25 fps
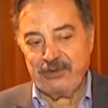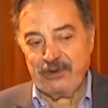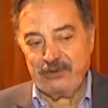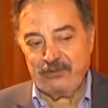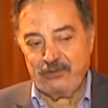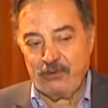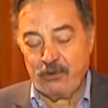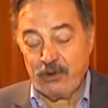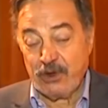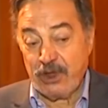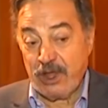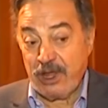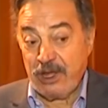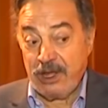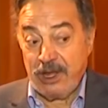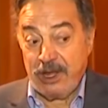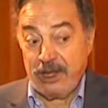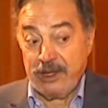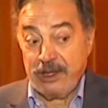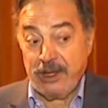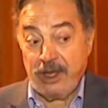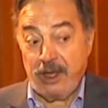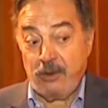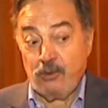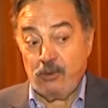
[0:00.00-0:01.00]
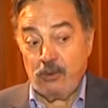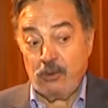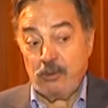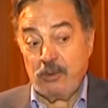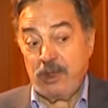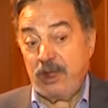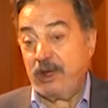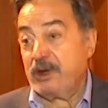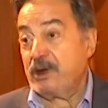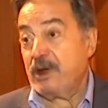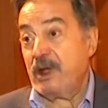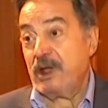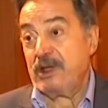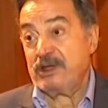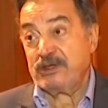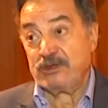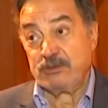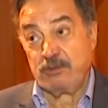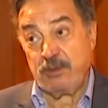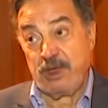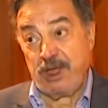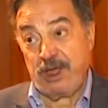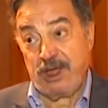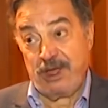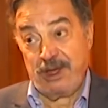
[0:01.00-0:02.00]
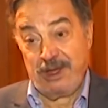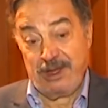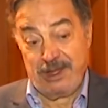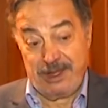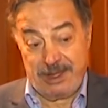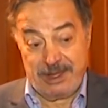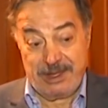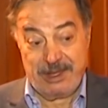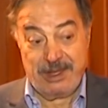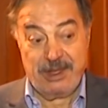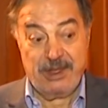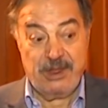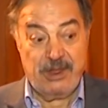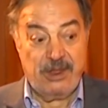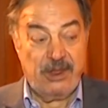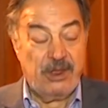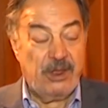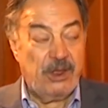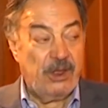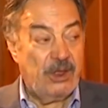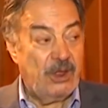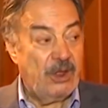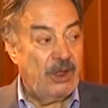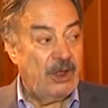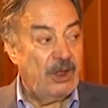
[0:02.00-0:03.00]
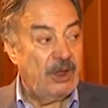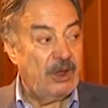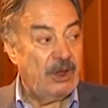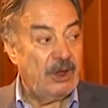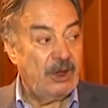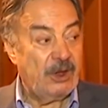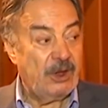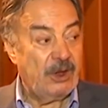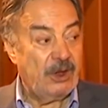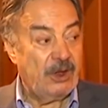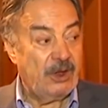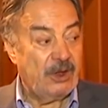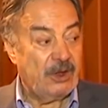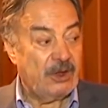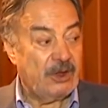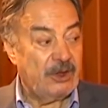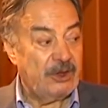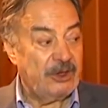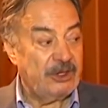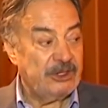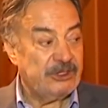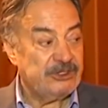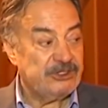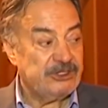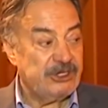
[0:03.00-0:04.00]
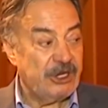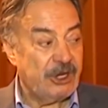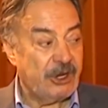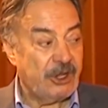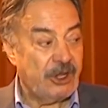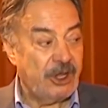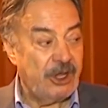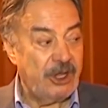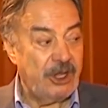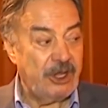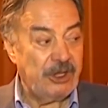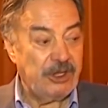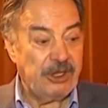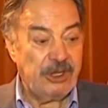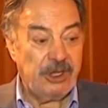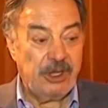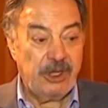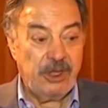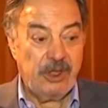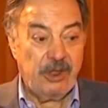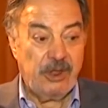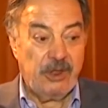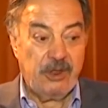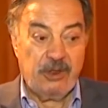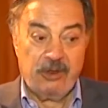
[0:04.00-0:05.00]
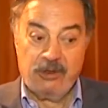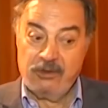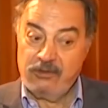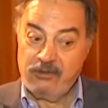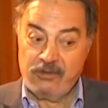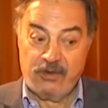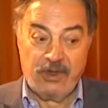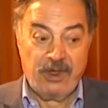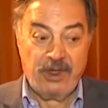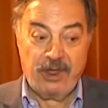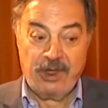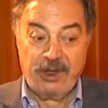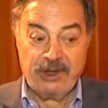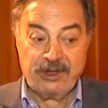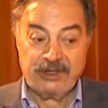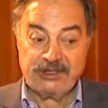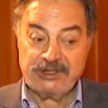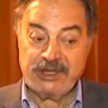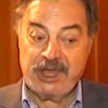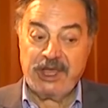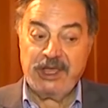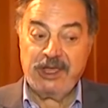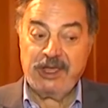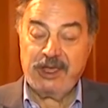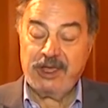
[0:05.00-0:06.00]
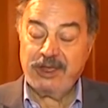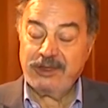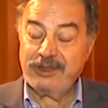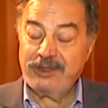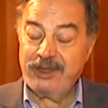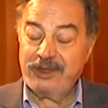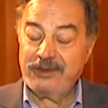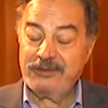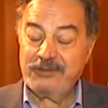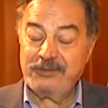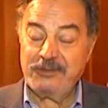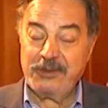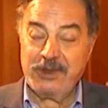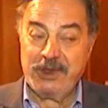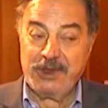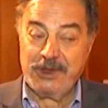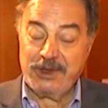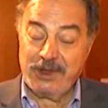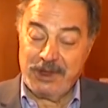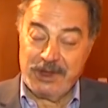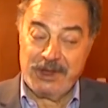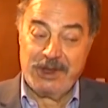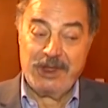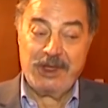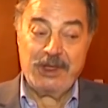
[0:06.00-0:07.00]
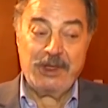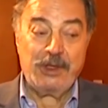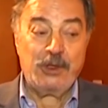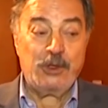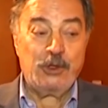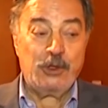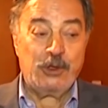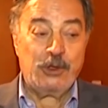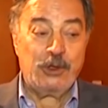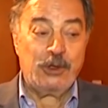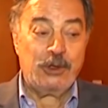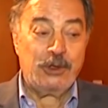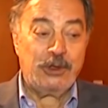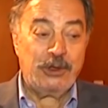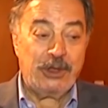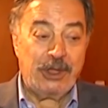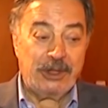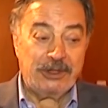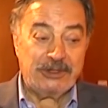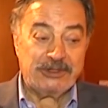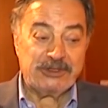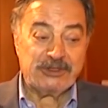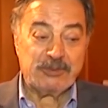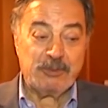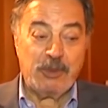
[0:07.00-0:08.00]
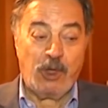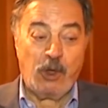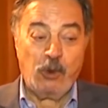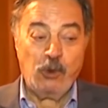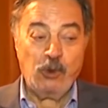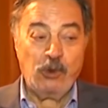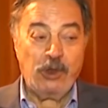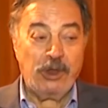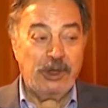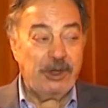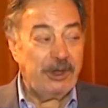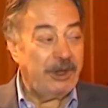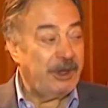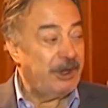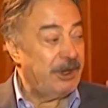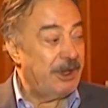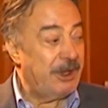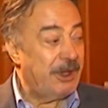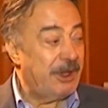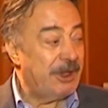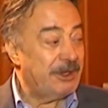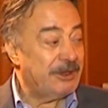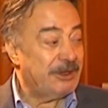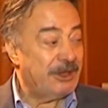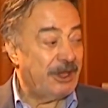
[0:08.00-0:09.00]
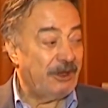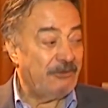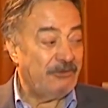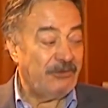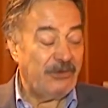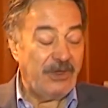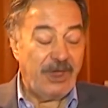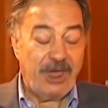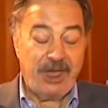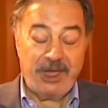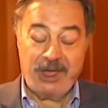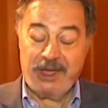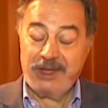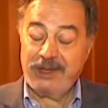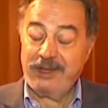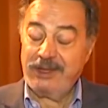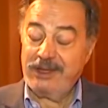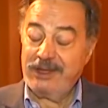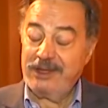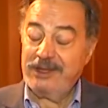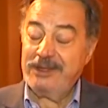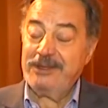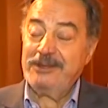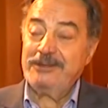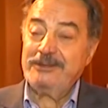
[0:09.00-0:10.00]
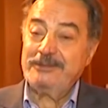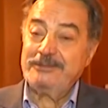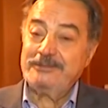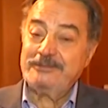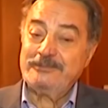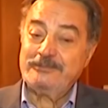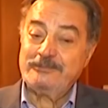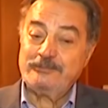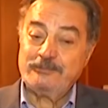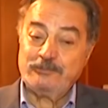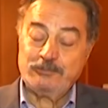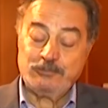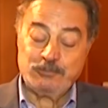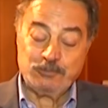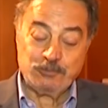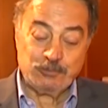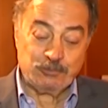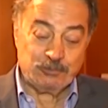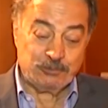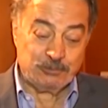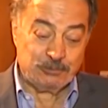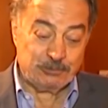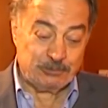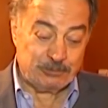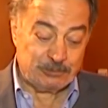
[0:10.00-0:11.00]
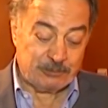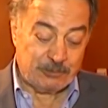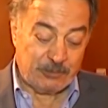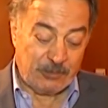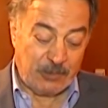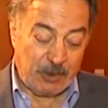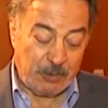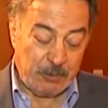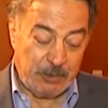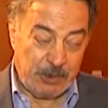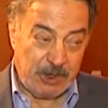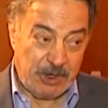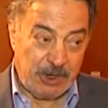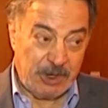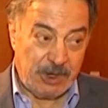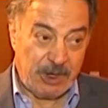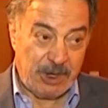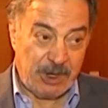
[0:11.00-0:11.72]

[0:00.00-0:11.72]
في الفرجه لاني اول مره اسمع على القناه الشرقيه دي فانا سعيد جدا بان انا يعني تسمحوا لي ان انا اطلع فيها يعني لا ده شرف لينا يا فندم